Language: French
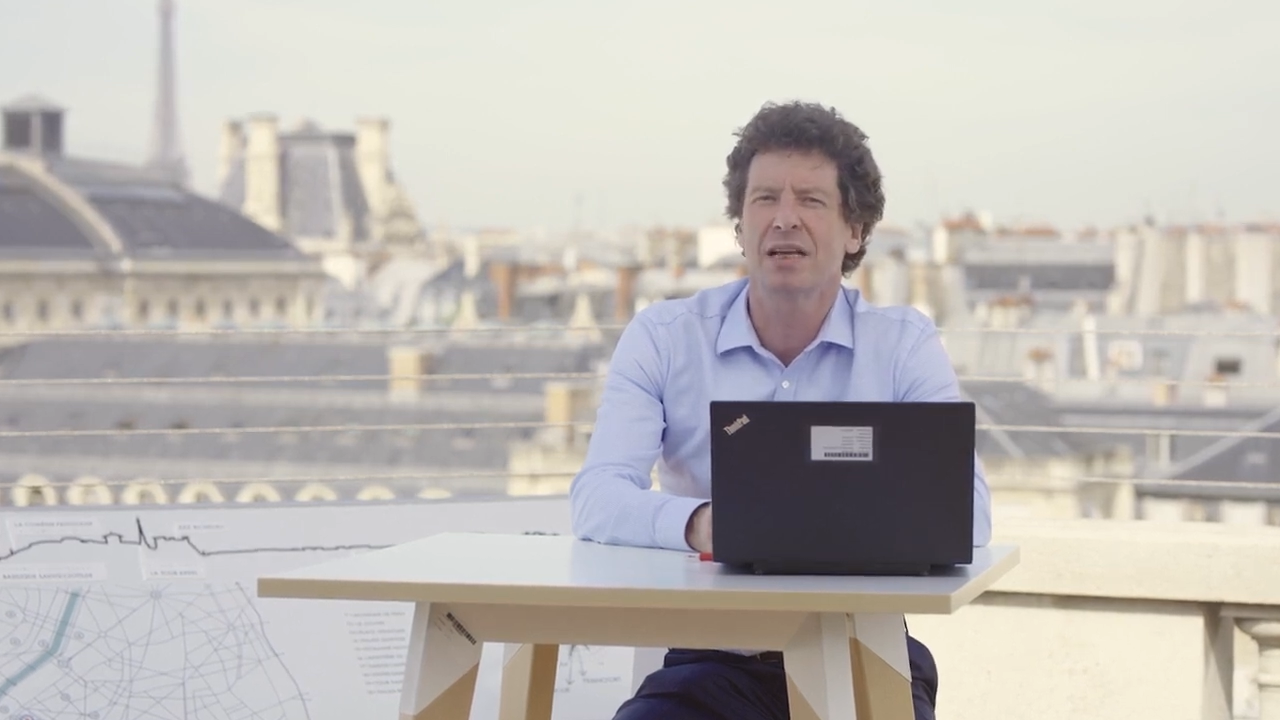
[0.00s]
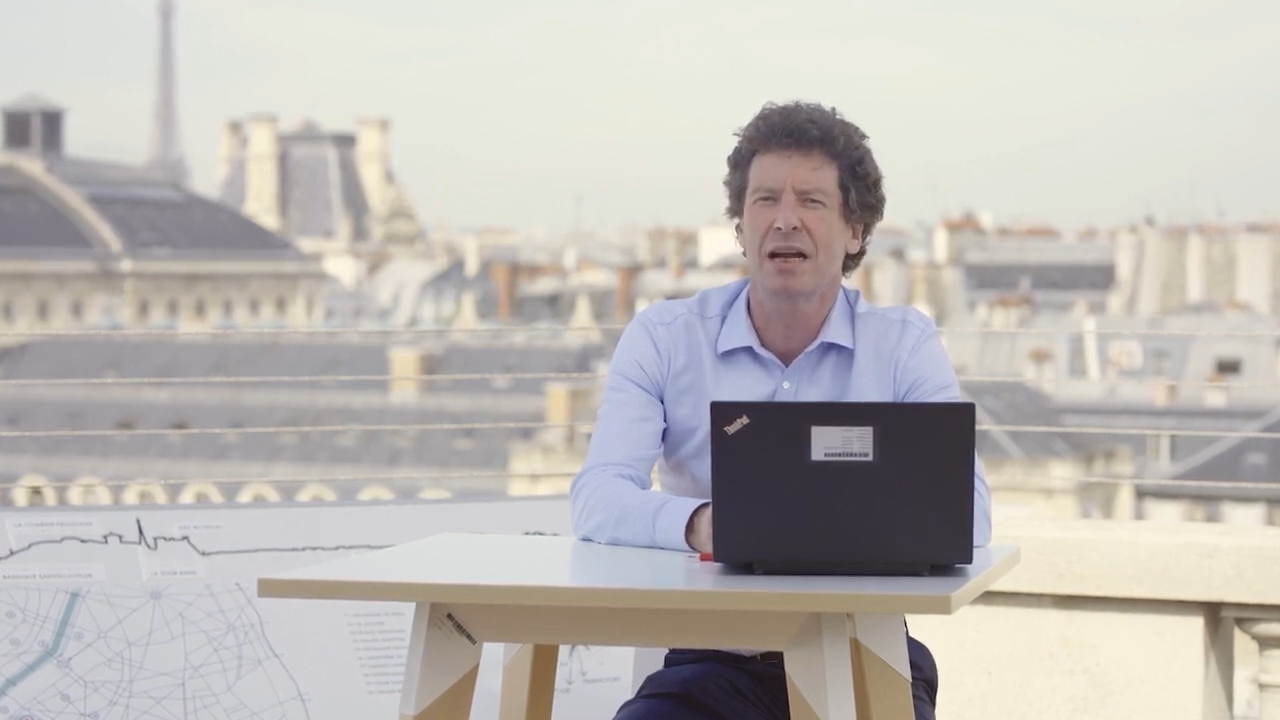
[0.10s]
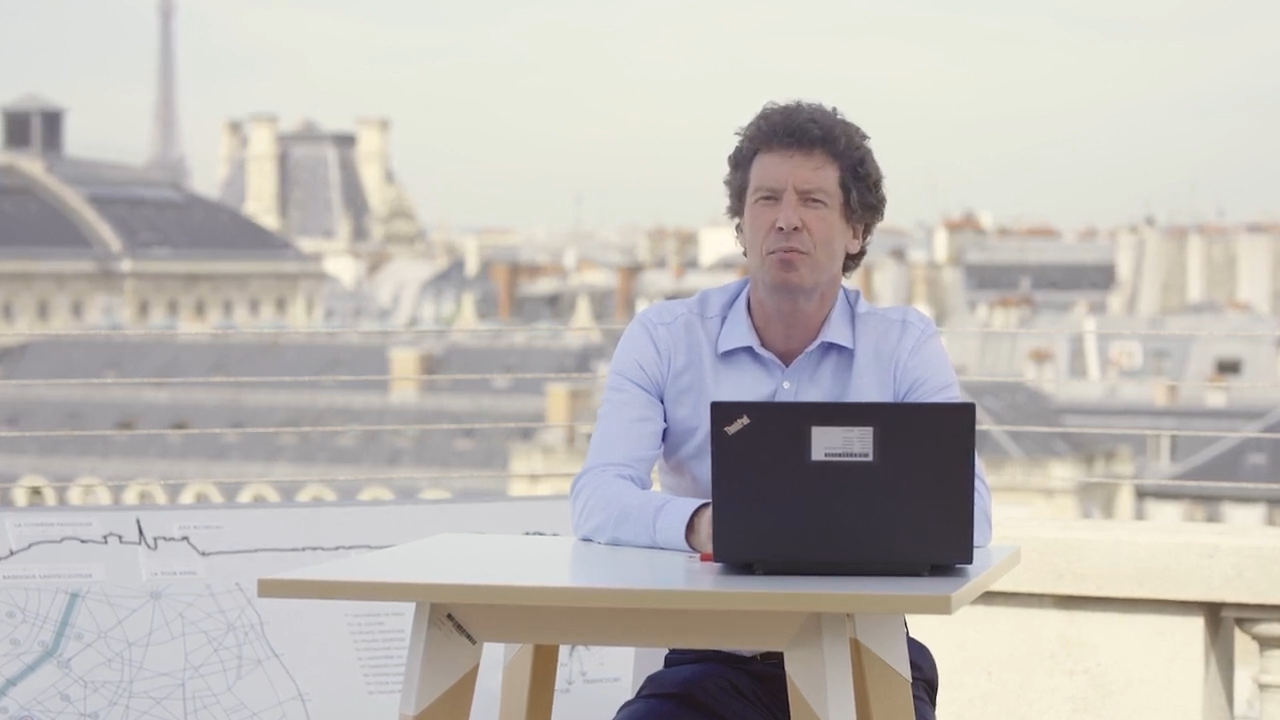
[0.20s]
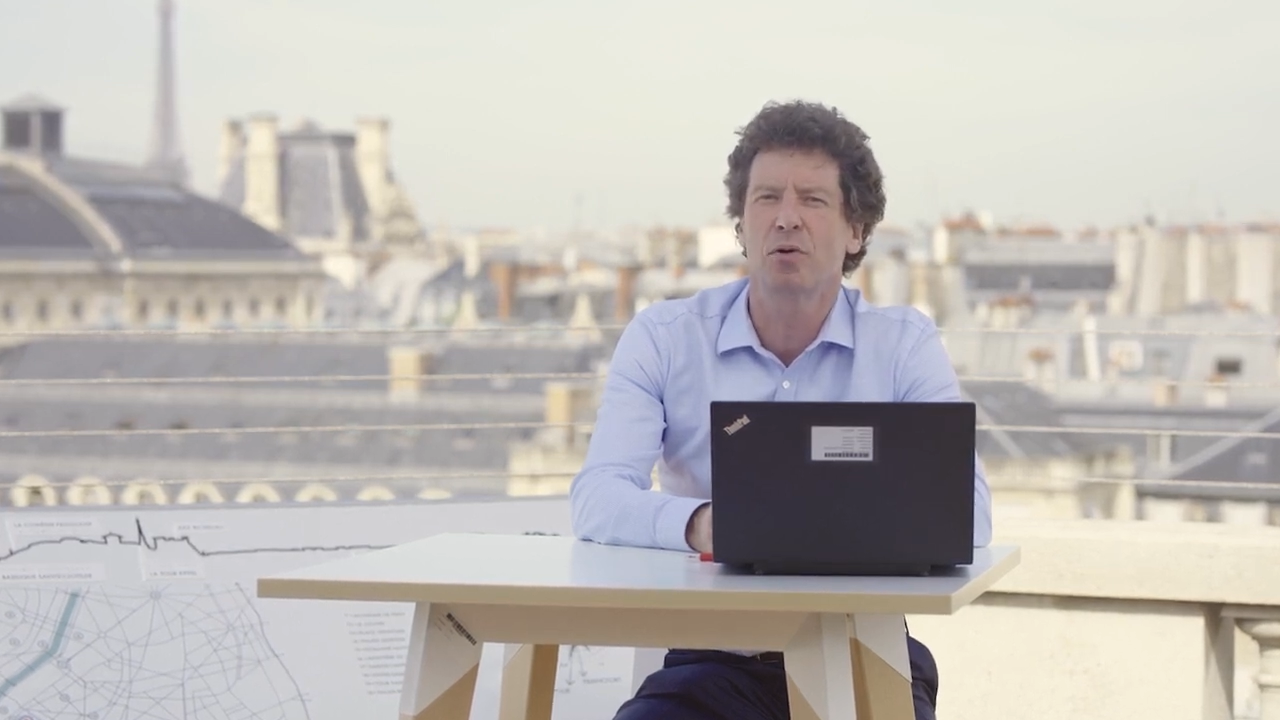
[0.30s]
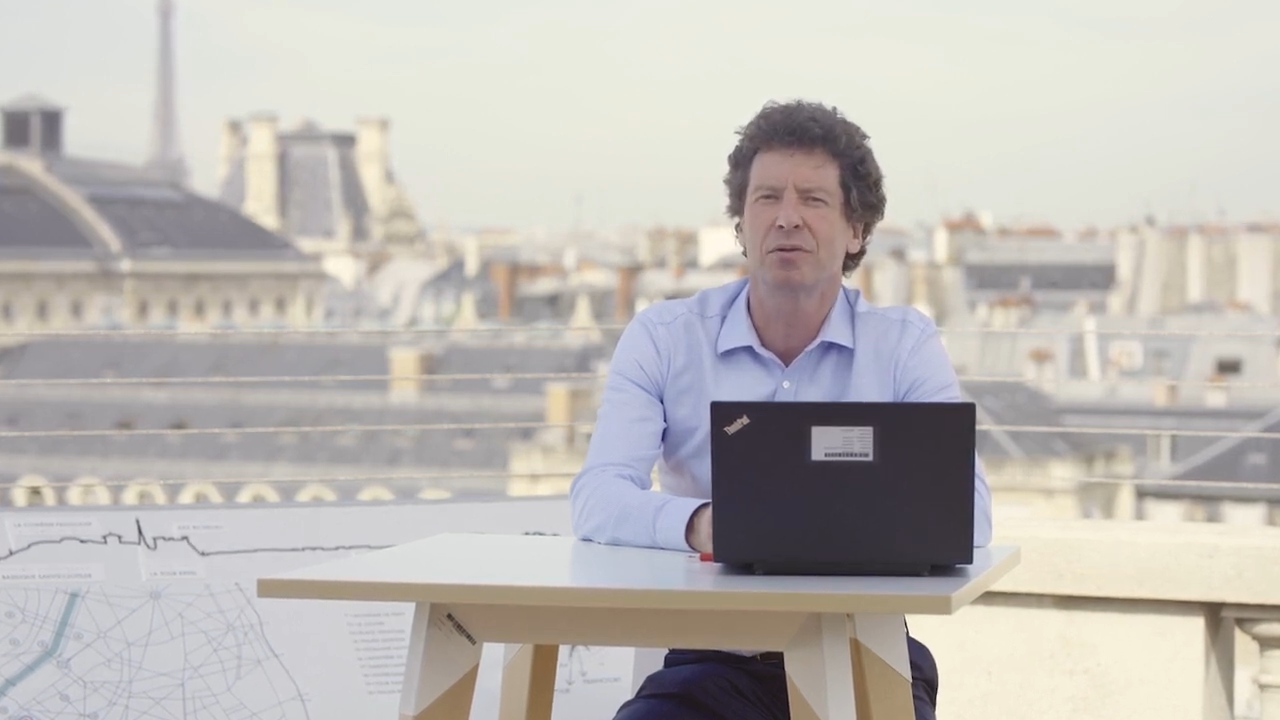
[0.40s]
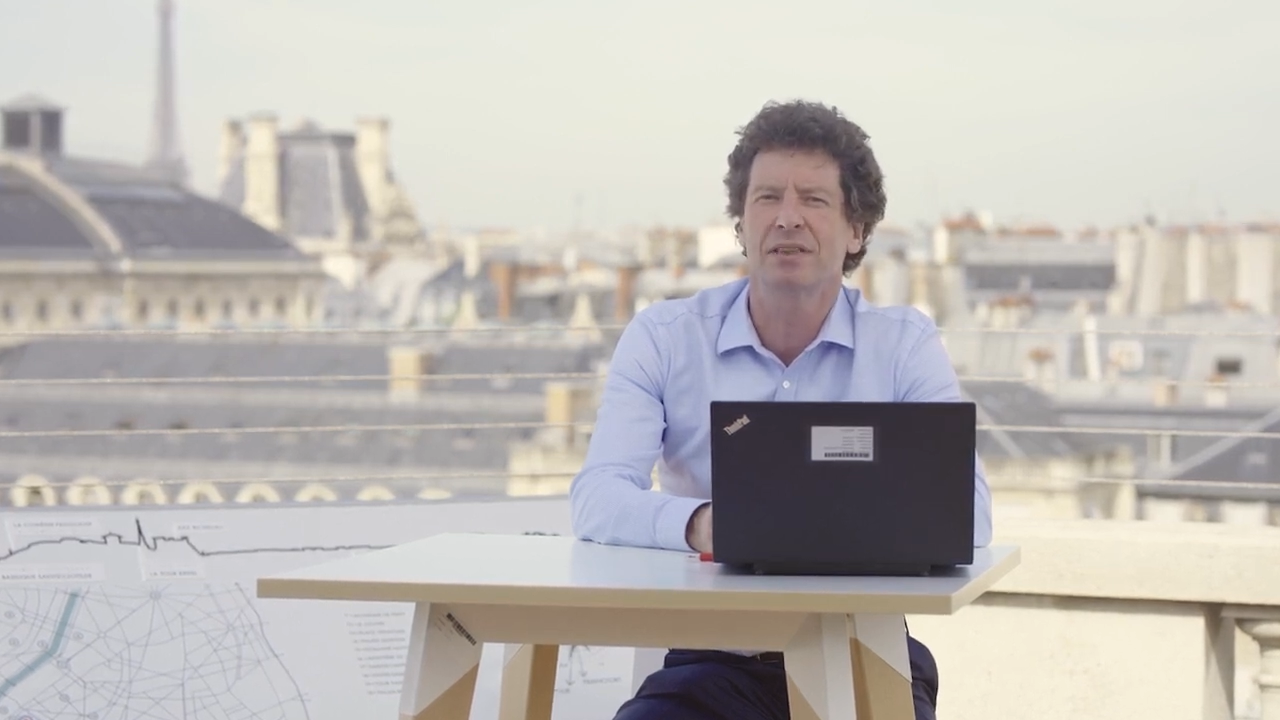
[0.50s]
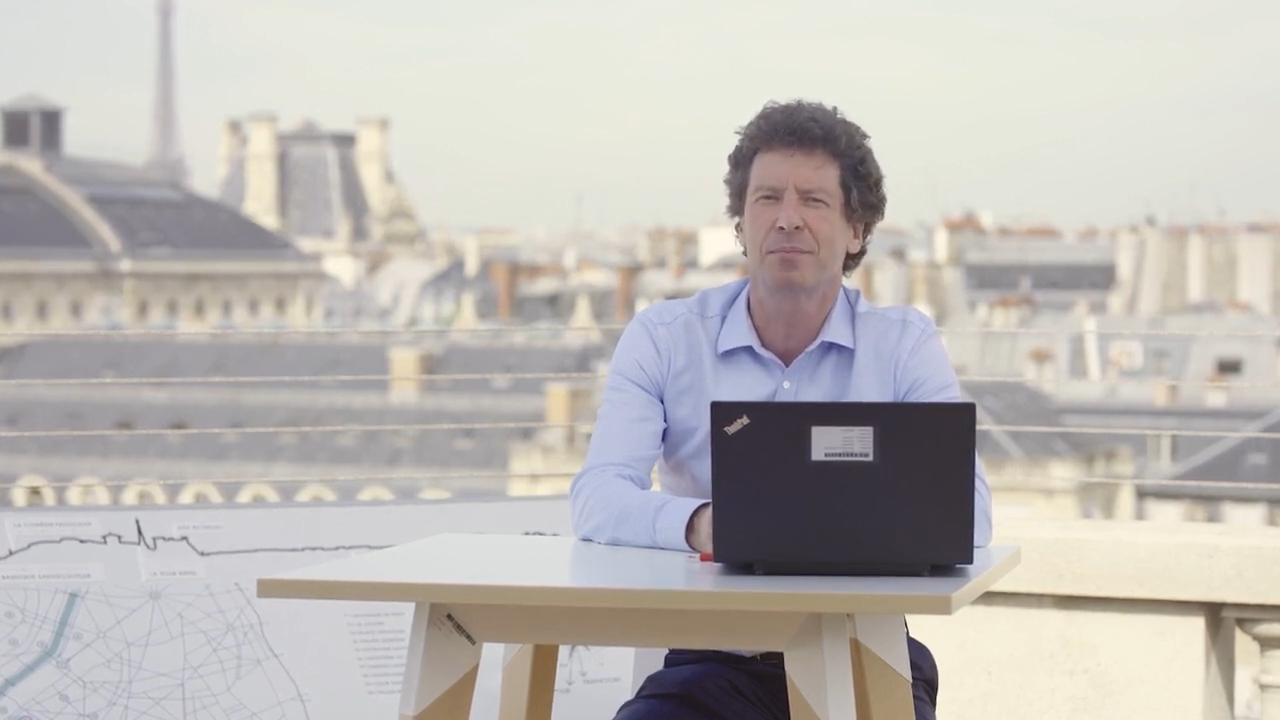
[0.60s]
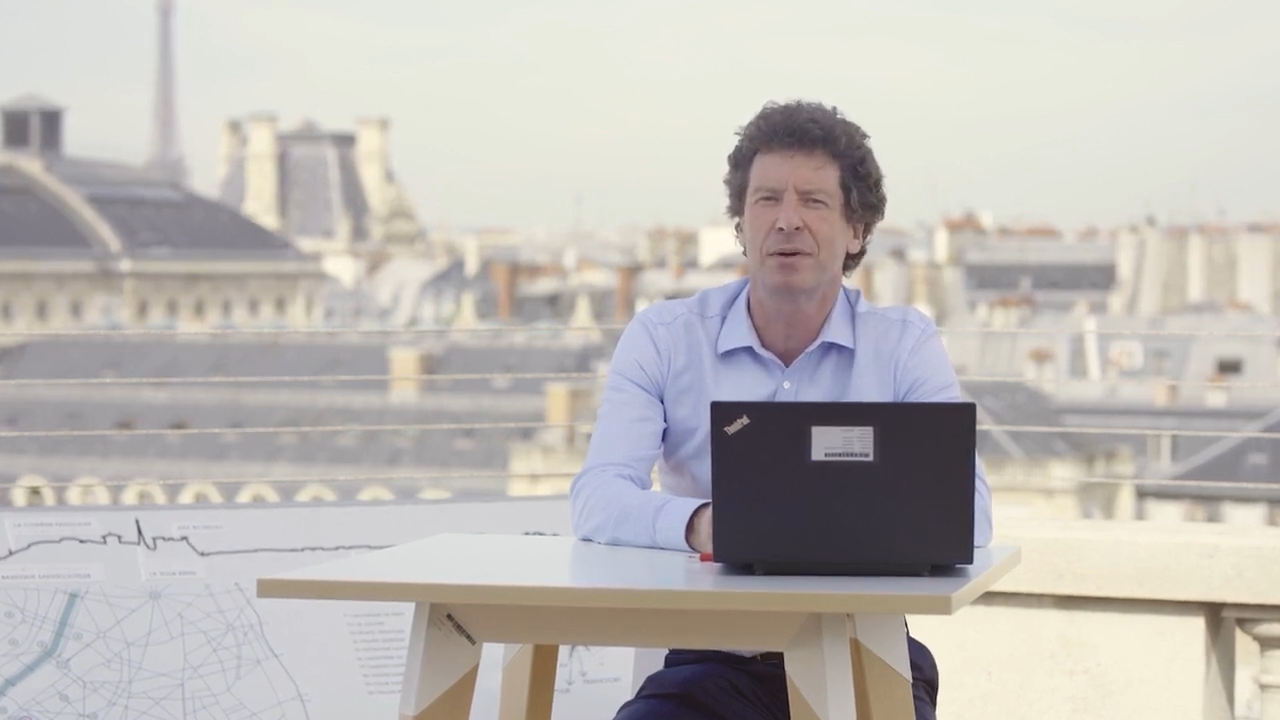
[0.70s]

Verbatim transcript: élaborons cette